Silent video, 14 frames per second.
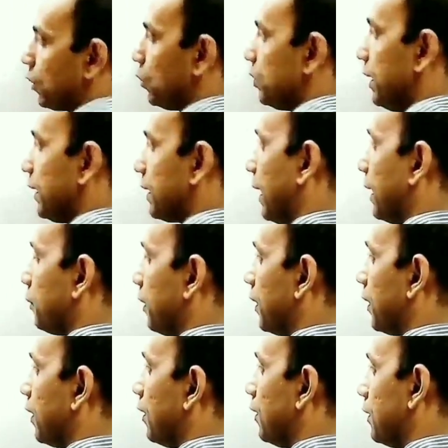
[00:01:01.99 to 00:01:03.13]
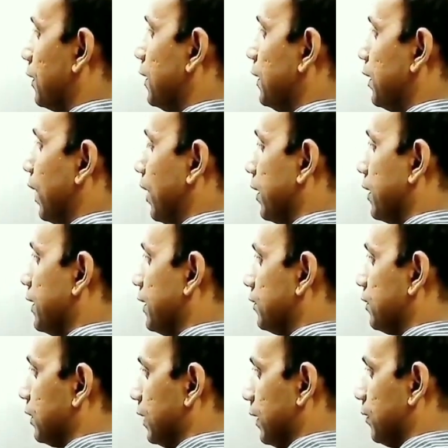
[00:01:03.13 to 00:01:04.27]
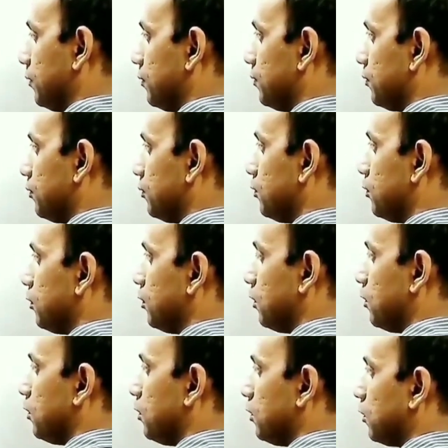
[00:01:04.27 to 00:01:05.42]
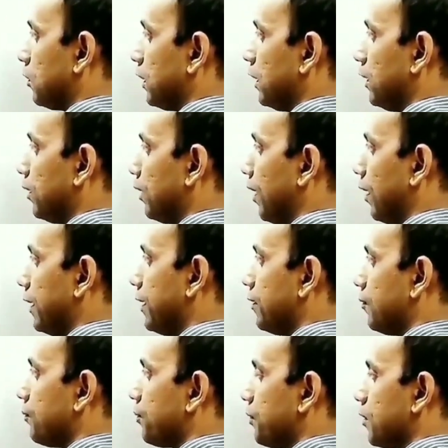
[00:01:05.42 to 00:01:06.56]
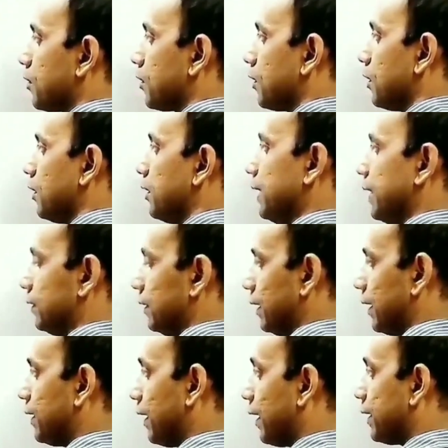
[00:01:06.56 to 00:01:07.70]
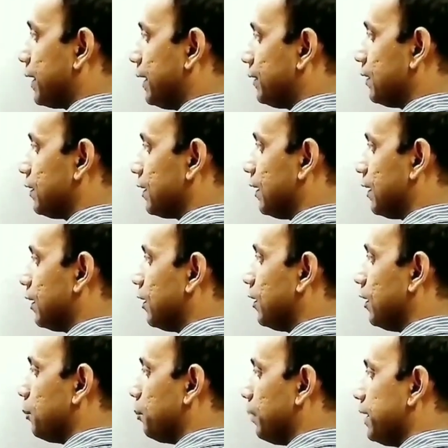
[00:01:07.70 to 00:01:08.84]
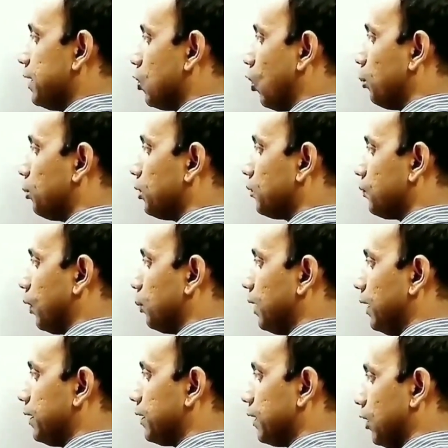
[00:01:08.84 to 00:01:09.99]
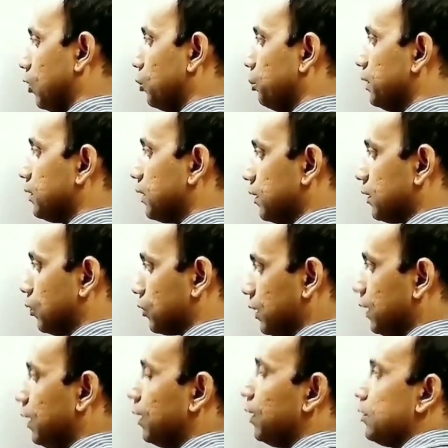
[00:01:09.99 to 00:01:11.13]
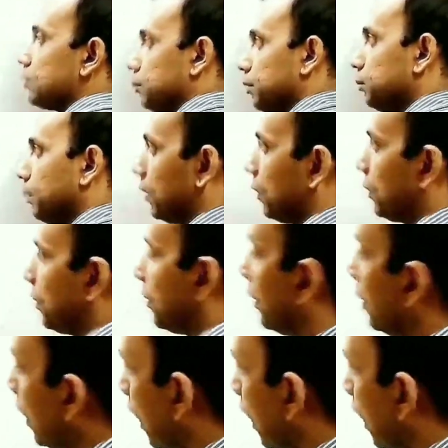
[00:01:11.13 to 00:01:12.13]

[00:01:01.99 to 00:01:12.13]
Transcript: तो ये क्या है हमारा ग्रिगनार्ड रिएजेंट है ग्रिगनार्ड रिएजेंट ग्रिगनार्ड रिएजेंट का मैं ये कॉमन फॉर्मूला लिख रहा हूँ उम्मीद करता हूँ कि समझ में आ रहा होगा